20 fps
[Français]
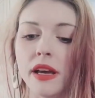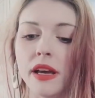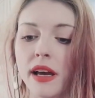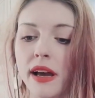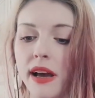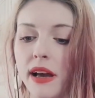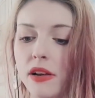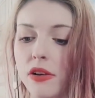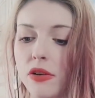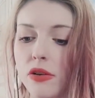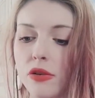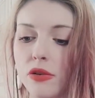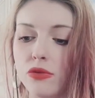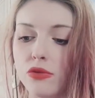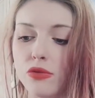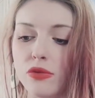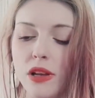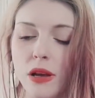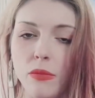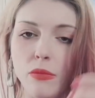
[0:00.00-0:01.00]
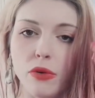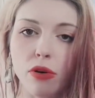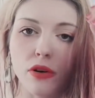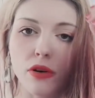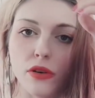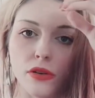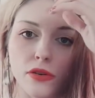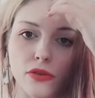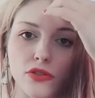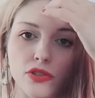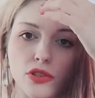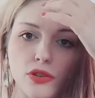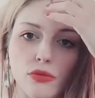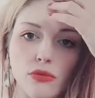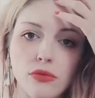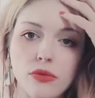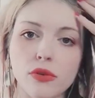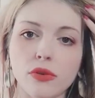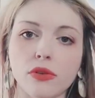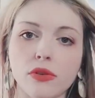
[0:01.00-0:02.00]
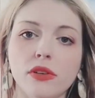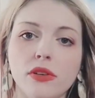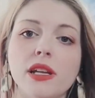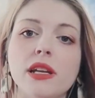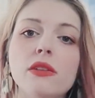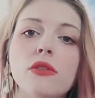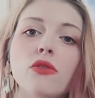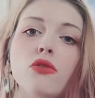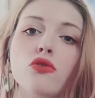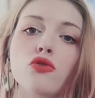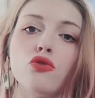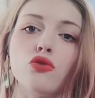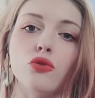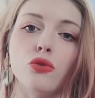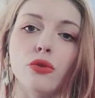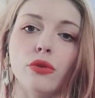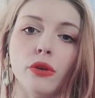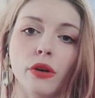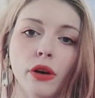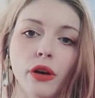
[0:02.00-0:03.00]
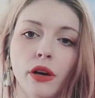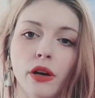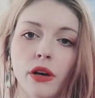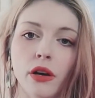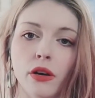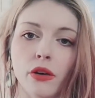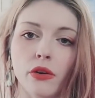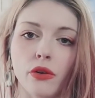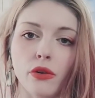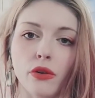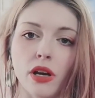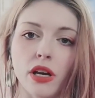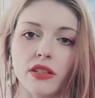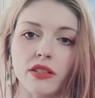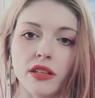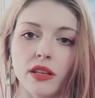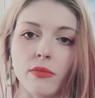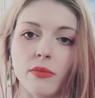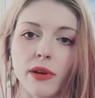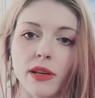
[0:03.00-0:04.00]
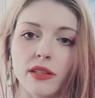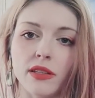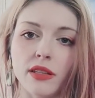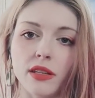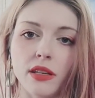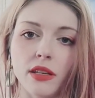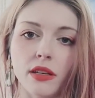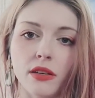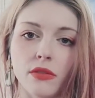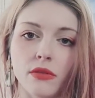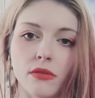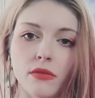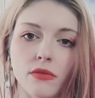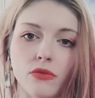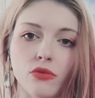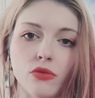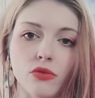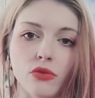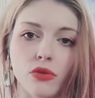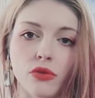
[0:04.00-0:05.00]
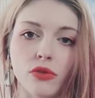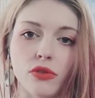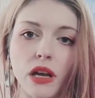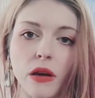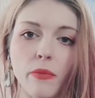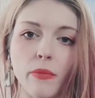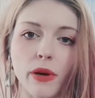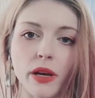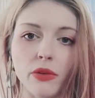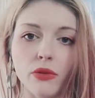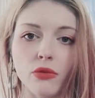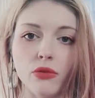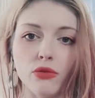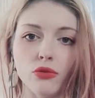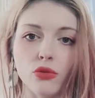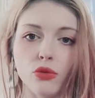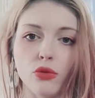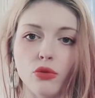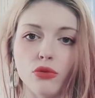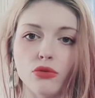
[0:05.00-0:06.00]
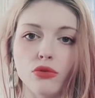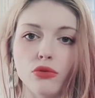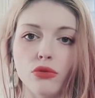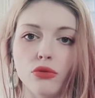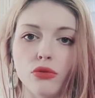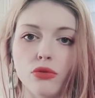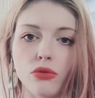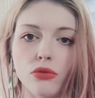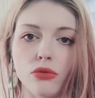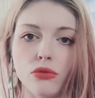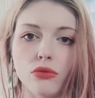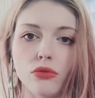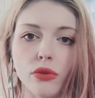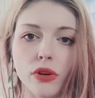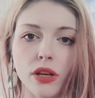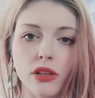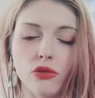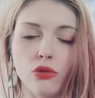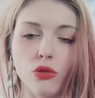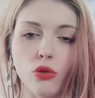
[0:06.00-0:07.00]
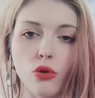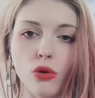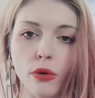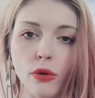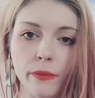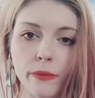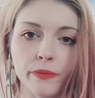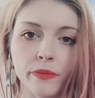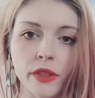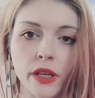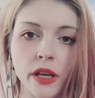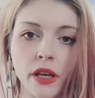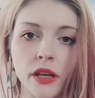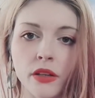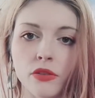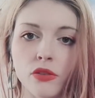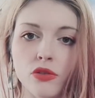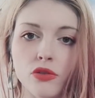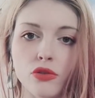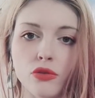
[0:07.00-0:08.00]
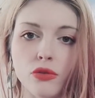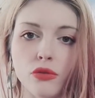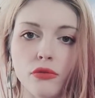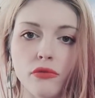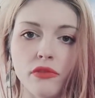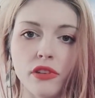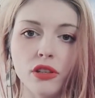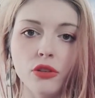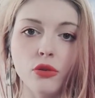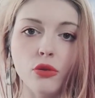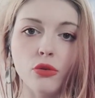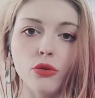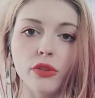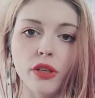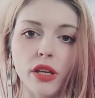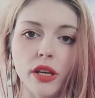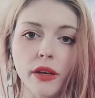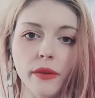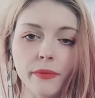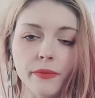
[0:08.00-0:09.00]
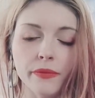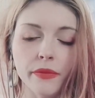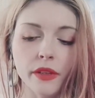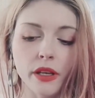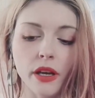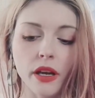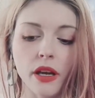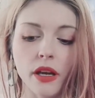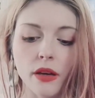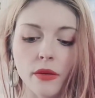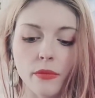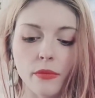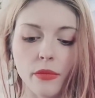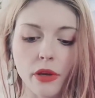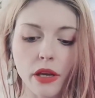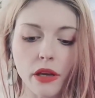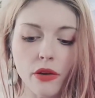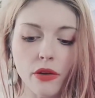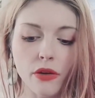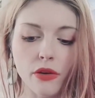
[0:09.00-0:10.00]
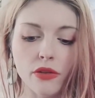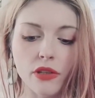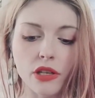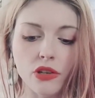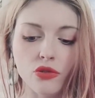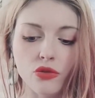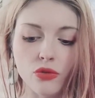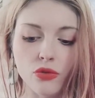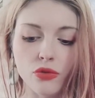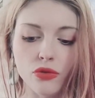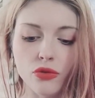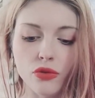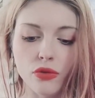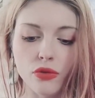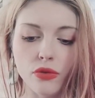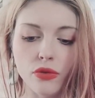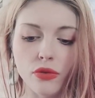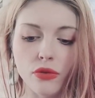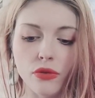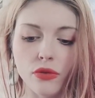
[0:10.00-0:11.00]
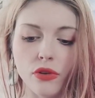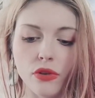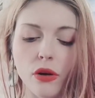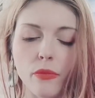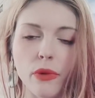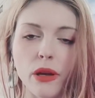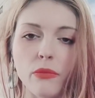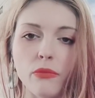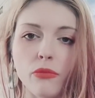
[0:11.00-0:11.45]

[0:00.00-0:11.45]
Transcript: Alors tout d'abord, j'ai eu quelques jeux assez basiques, donc il n'y a pas eu trop de, de rétro dans ce vide-grenier, mais des choses quand même